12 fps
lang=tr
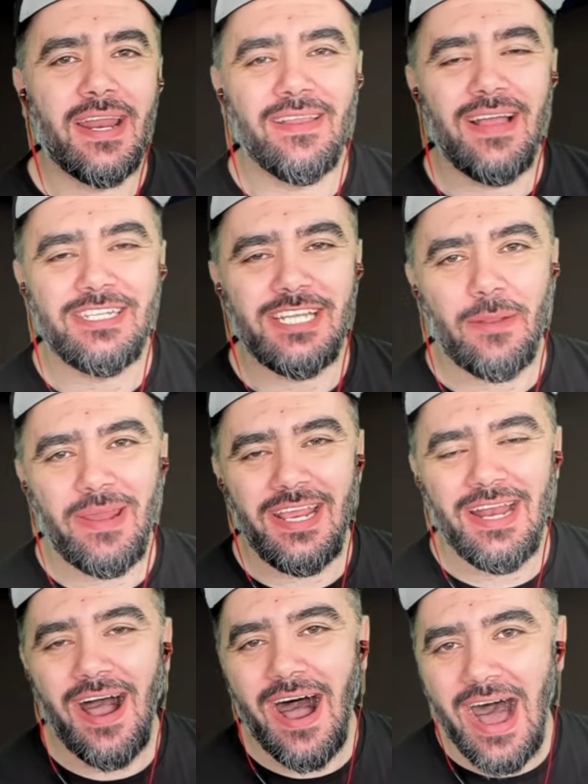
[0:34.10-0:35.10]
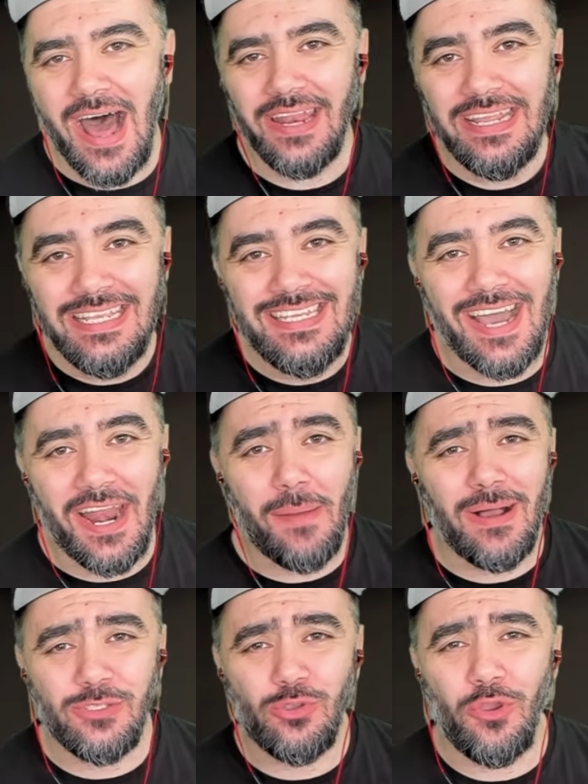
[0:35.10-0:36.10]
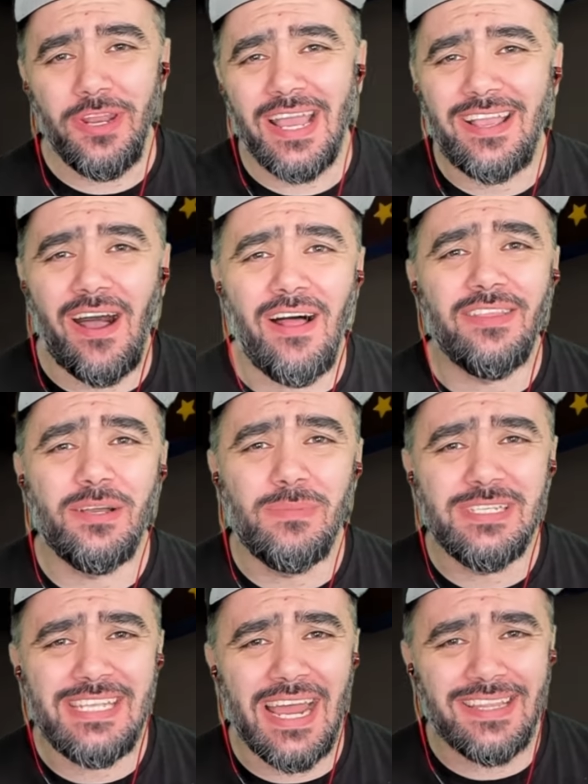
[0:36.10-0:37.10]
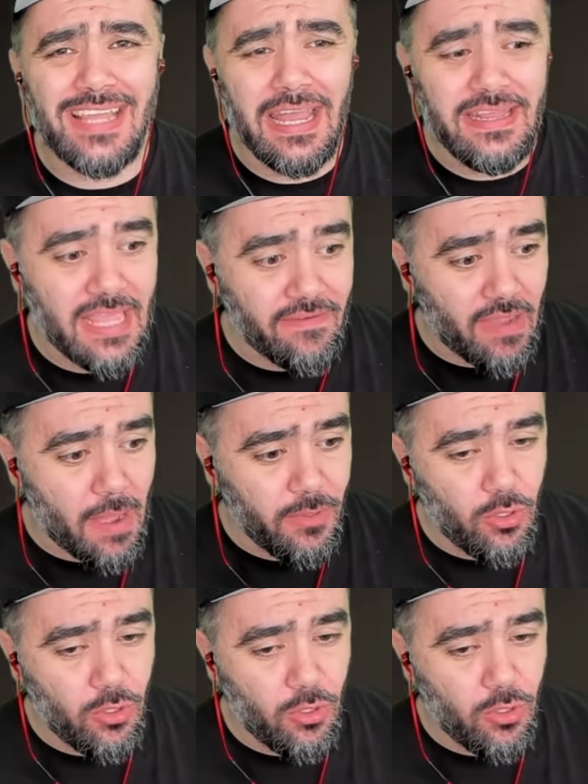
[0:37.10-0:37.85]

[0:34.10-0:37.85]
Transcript: arkadaşlar ben İlhan. Yaramaz oyuna kaldığımız yerden devam